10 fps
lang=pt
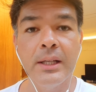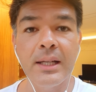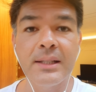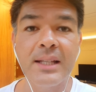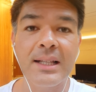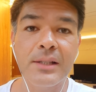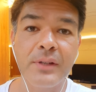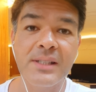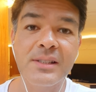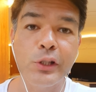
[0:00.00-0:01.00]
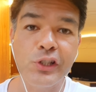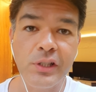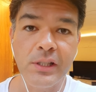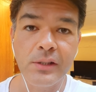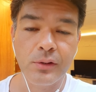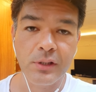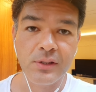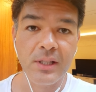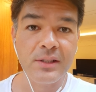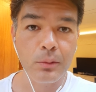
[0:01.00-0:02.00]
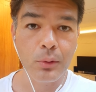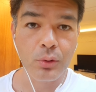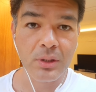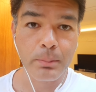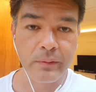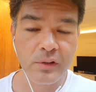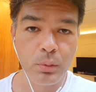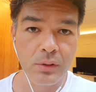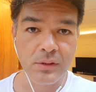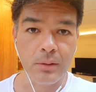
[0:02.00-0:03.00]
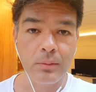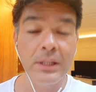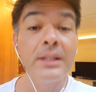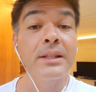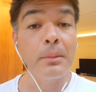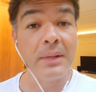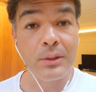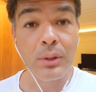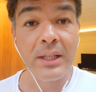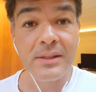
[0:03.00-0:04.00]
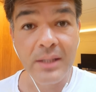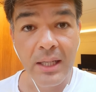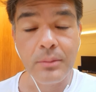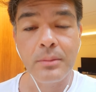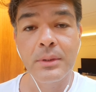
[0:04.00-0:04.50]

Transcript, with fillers: ele tem classificação EX, ou seja, tem que ser um motor à prova de explosão. Também é dolarizado.